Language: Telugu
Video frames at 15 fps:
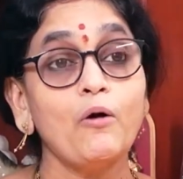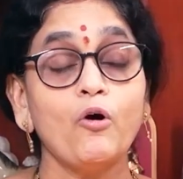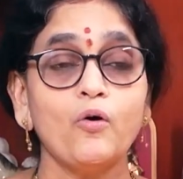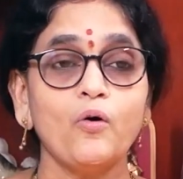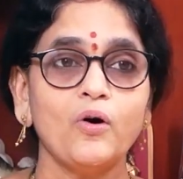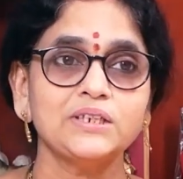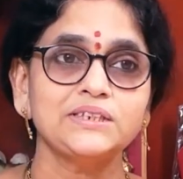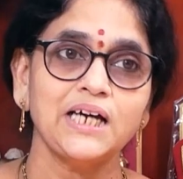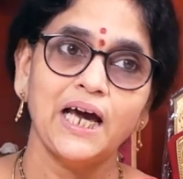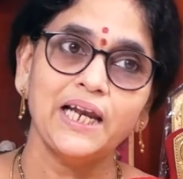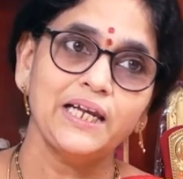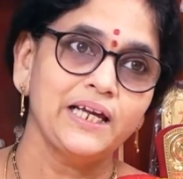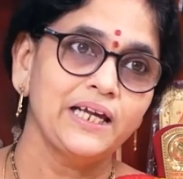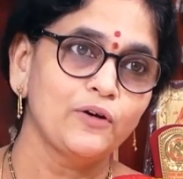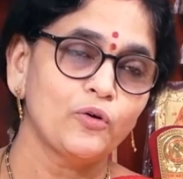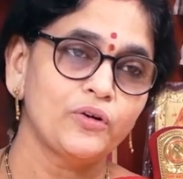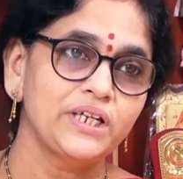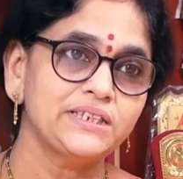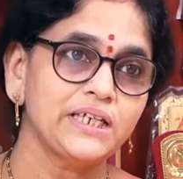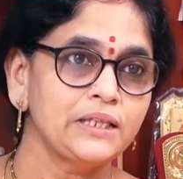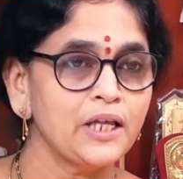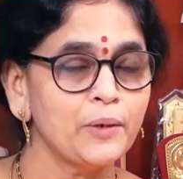ఒక్కొక్కసారి
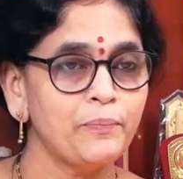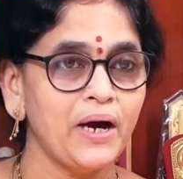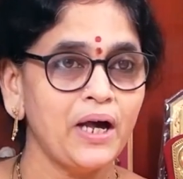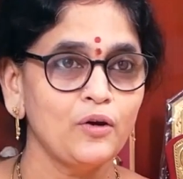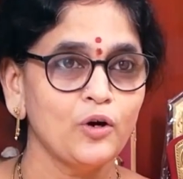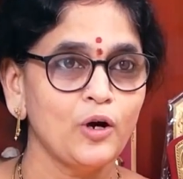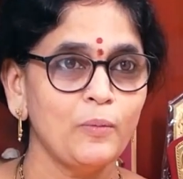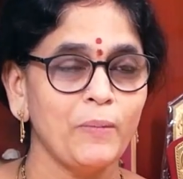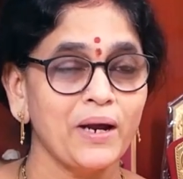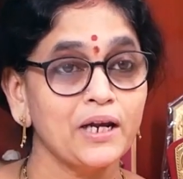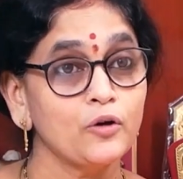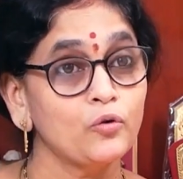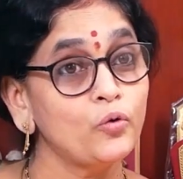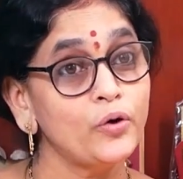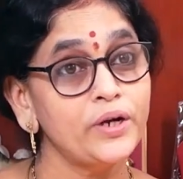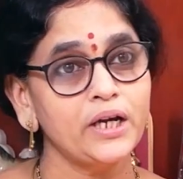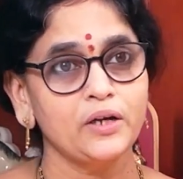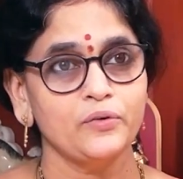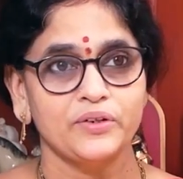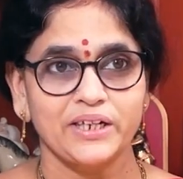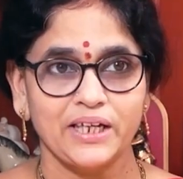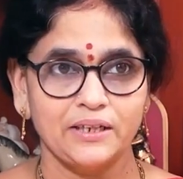కొన్ని సందర్భాల్లో మనకు
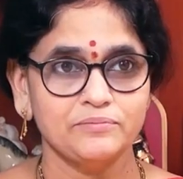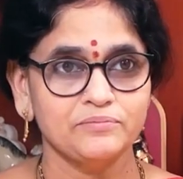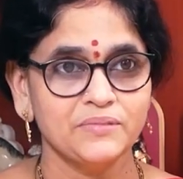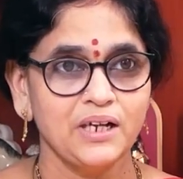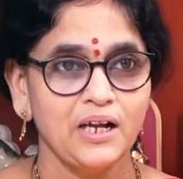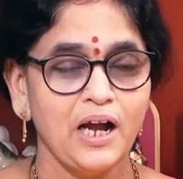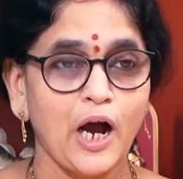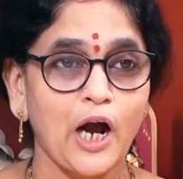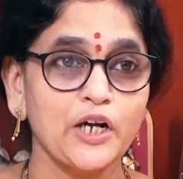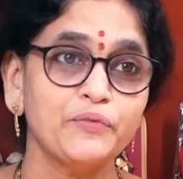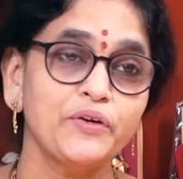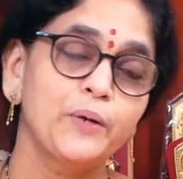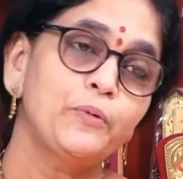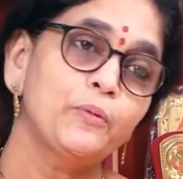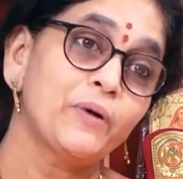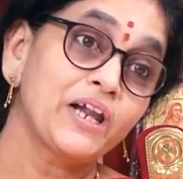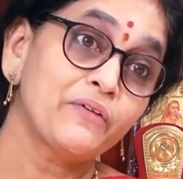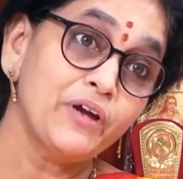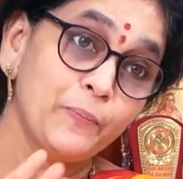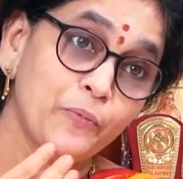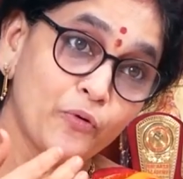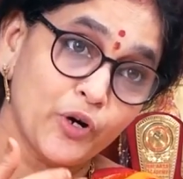కోరికలు ఉంటాయి అటువైపు మన
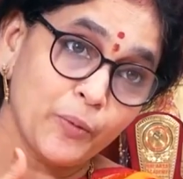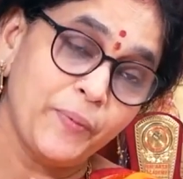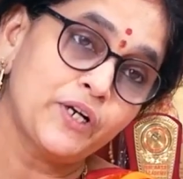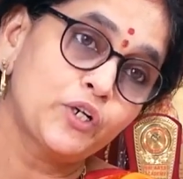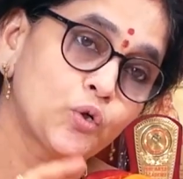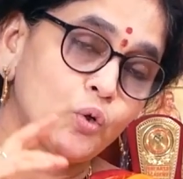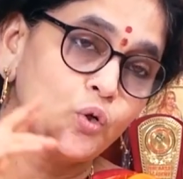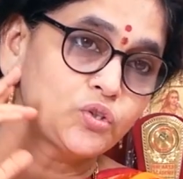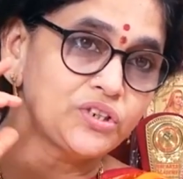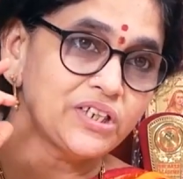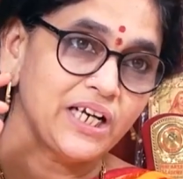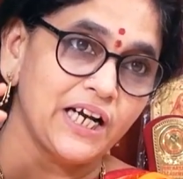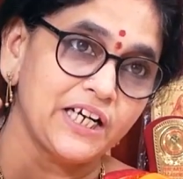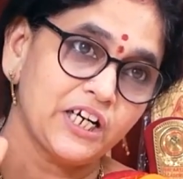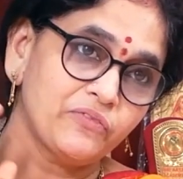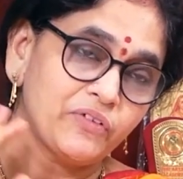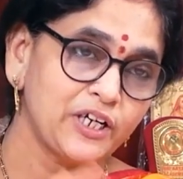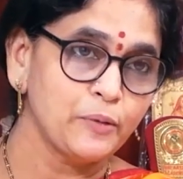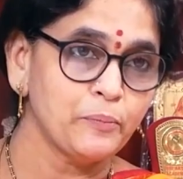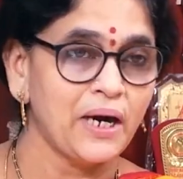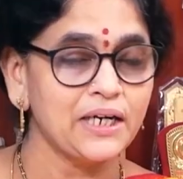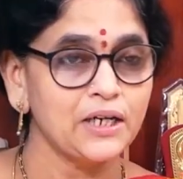వైపు కూడా పెట్టుకోవచ్చు
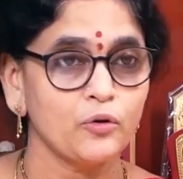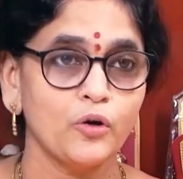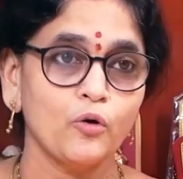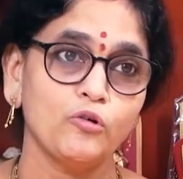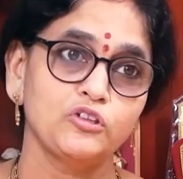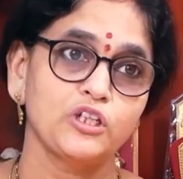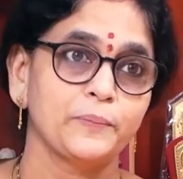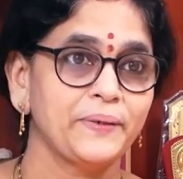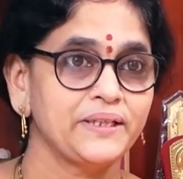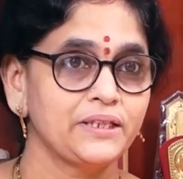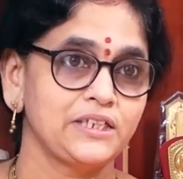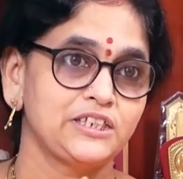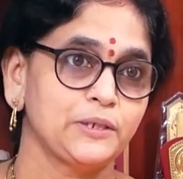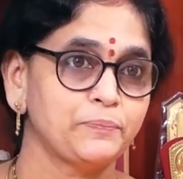అనేటటువంటి మాట కూడా కొందరు పెద్దలు